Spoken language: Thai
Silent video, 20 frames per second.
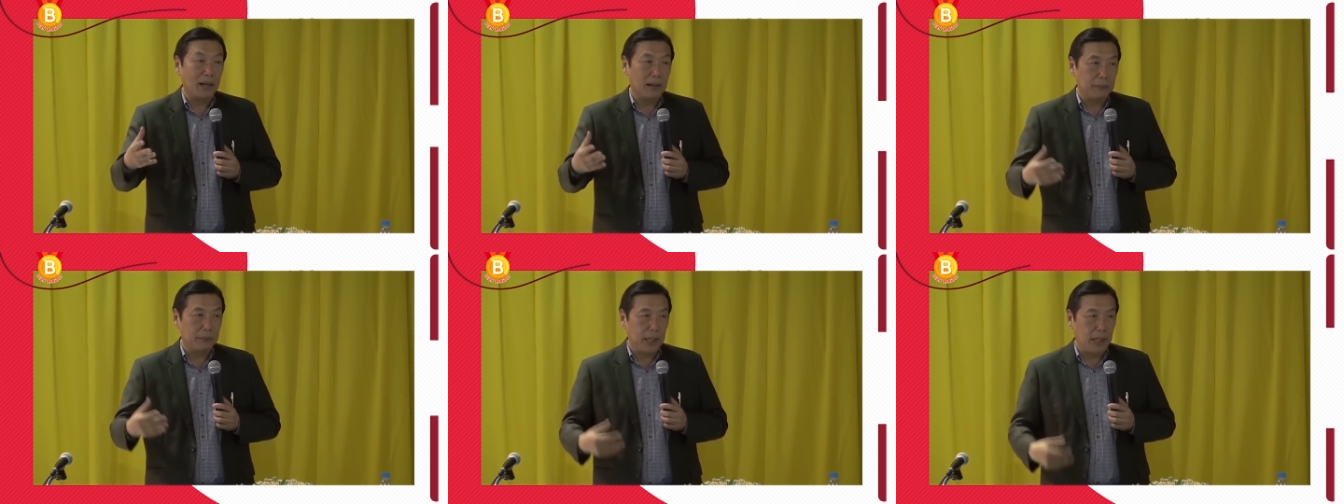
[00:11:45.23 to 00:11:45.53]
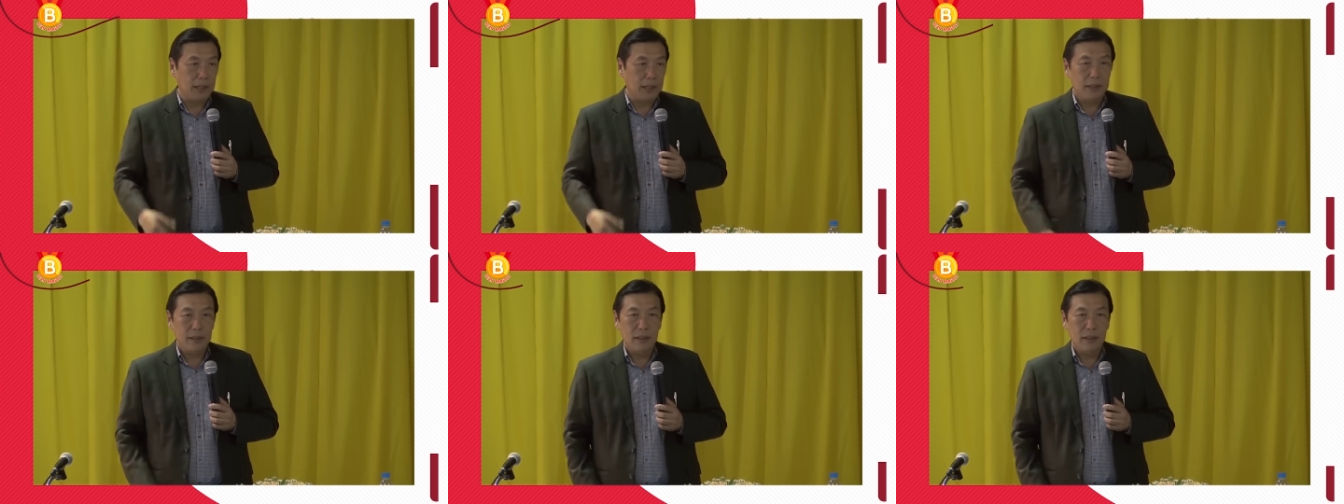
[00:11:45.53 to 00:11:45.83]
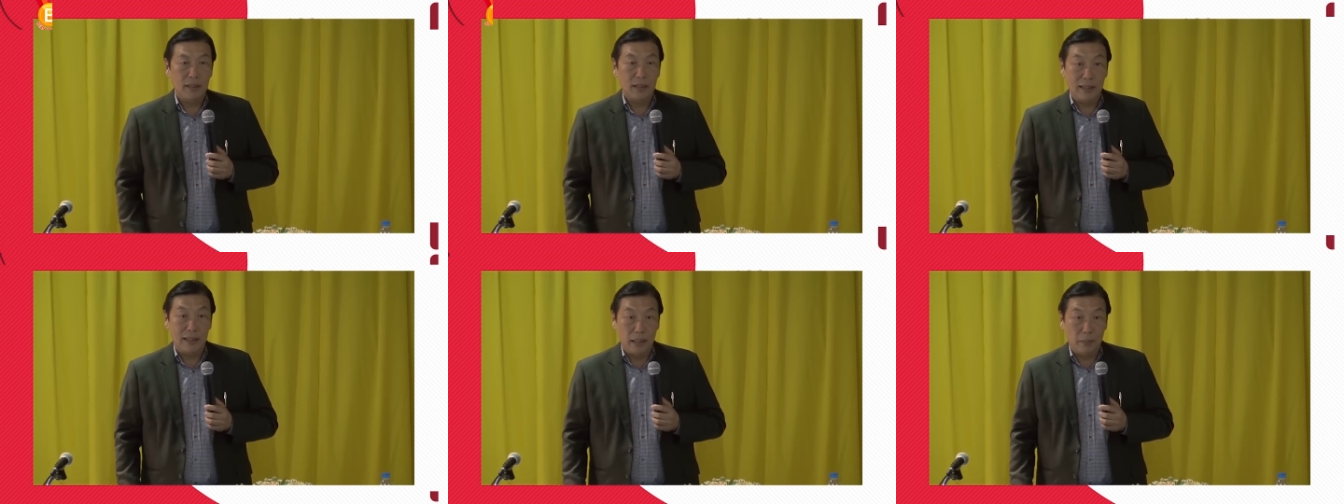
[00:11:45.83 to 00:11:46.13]
เข้ามา
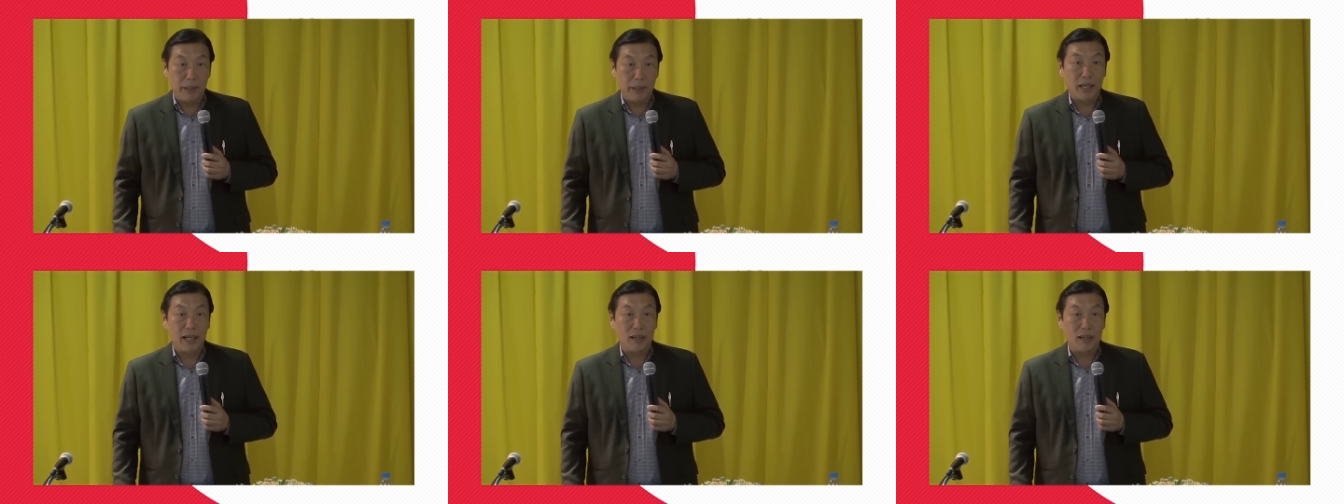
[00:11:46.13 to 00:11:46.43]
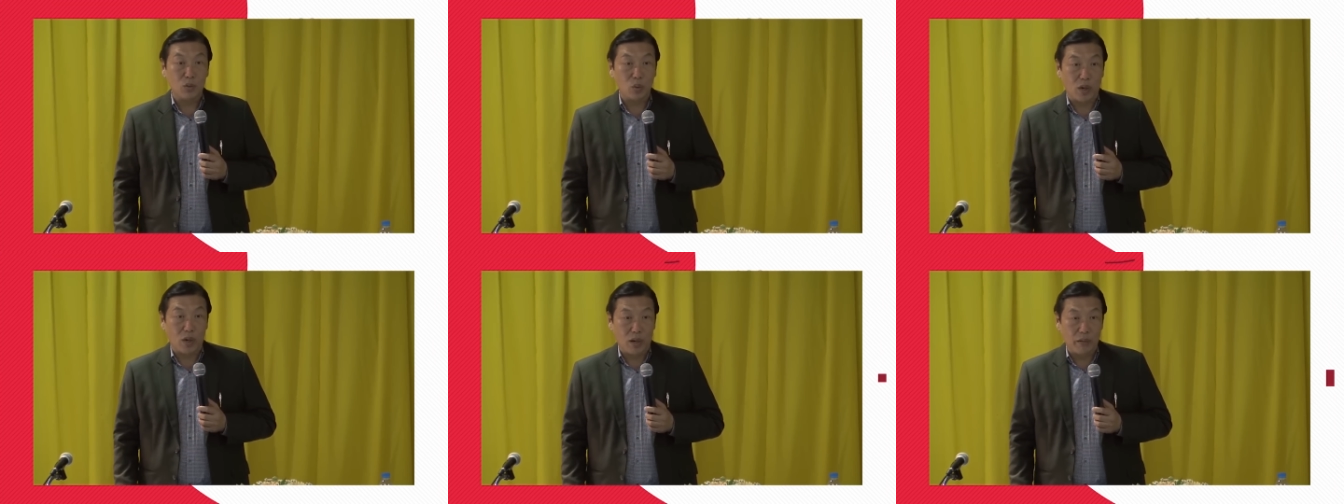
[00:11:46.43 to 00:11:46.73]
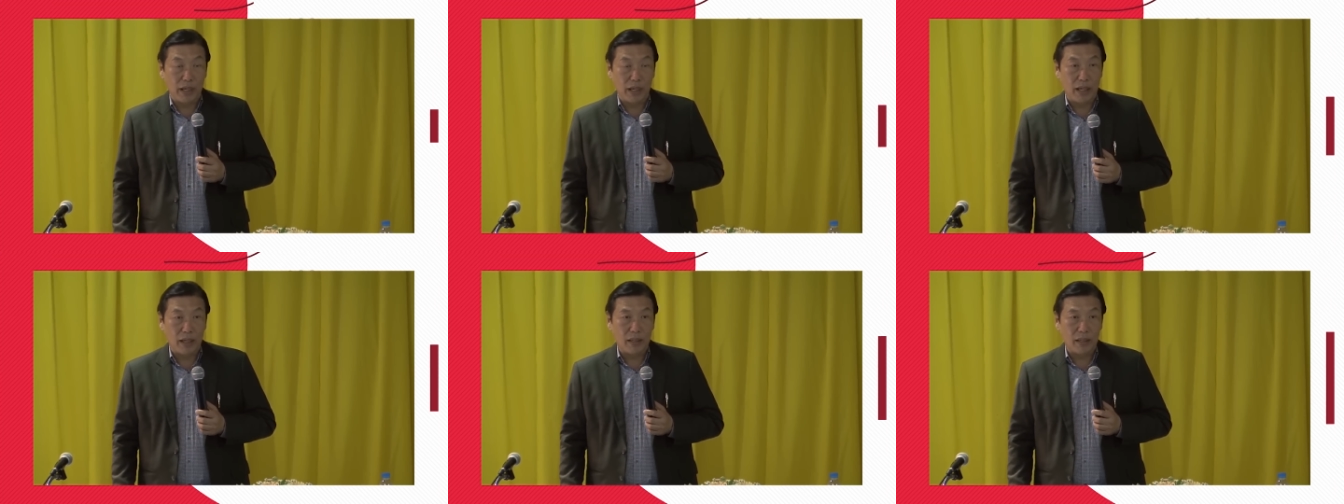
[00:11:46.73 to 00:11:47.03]
หรือแม้ทั้งตัวเรา
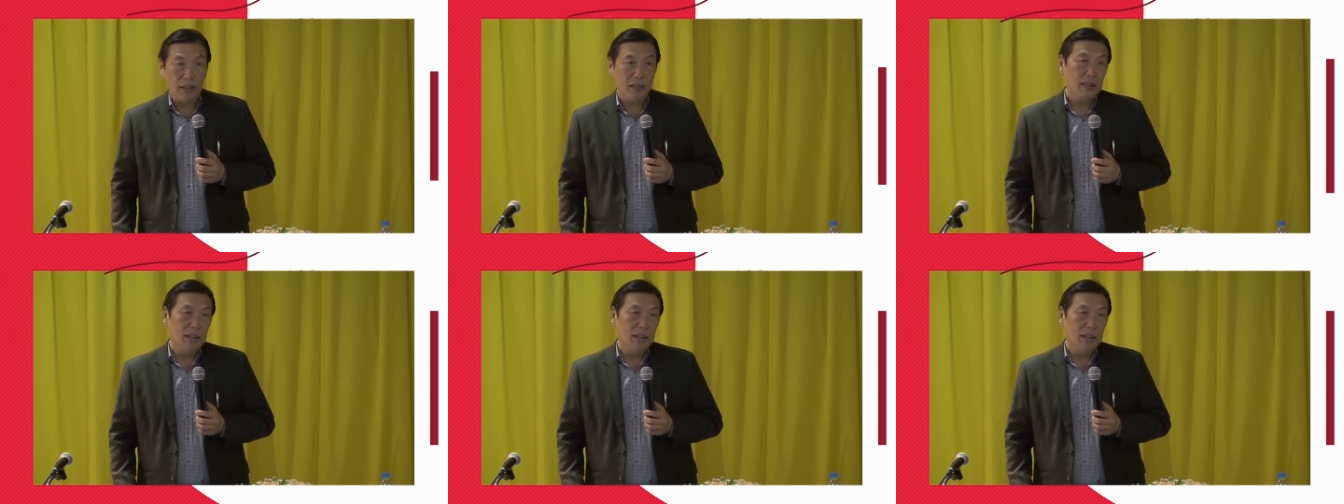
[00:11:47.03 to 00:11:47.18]
เอง